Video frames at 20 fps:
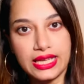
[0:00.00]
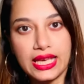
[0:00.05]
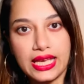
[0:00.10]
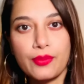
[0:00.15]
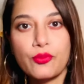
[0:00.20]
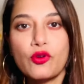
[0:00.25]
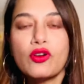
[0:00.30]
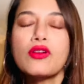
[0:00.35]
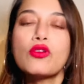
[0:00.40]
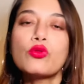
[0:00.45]

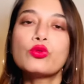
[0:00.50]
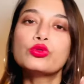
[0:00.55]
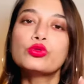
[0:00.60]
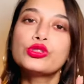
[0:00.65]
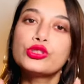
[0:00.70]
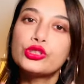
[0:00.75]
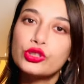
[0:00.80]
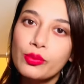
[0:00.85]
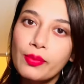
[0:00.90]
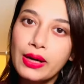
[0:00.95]
এবং
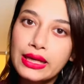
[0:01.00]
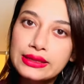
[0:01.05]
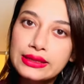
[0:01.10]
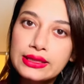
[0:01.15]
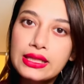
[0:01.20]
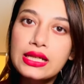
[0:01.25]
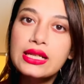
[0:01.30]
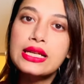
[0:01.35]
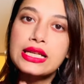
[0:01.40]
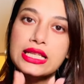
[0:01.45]

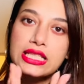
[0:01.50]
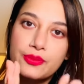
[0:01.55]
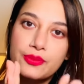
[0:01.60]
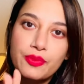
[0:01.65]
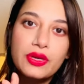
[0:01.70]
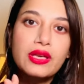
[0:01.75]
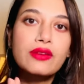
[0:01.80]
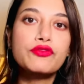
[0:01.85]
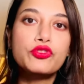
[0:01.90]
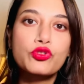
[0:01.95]
উচ্চমাত্রার
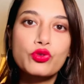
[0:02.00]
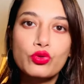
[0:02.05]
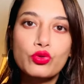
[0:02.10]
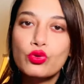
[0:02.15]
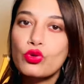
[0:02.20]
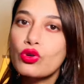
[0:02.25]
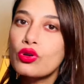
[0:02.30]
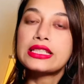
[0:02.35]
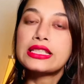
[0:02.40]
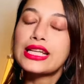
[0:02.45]
এসপিএফ যুক্ত
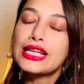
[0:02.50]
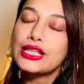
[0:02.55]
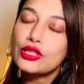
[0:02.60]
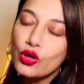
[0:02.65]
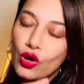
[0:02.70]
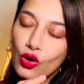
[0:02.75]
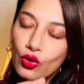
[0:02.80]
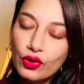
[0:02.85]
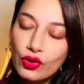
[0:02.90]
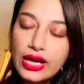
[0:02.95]
সেই
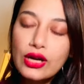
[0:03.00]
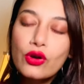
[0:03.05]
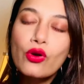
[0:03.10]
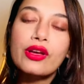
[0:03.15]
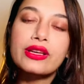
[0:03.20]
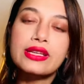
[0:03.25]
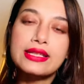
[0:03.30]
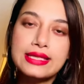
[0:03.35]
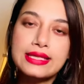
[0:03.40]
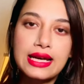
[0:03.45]
ধরনের
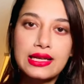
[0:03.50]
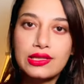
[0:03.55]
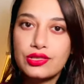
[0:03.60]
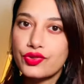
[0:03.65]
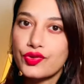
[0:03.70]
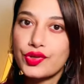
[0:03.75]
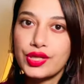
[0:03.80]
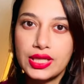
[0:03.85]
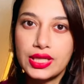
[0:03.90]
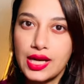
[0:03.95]
কয়েকটা
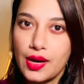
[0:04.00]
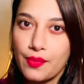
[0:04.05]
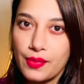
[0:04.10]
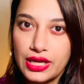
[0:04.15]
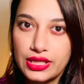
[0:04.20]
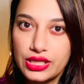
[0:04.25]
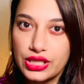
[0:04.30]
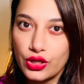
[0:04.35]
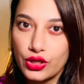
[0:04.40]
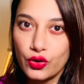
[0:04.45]
সানস্ক্রিন নিয়ে আমরা
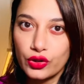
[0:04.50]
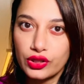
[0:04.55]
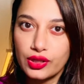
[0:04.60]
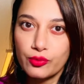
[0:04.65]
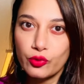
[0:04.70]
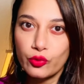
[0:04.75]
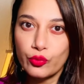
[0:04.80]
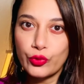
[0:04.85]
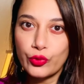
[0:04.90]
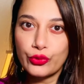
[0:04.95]
আজকে কথা বলবো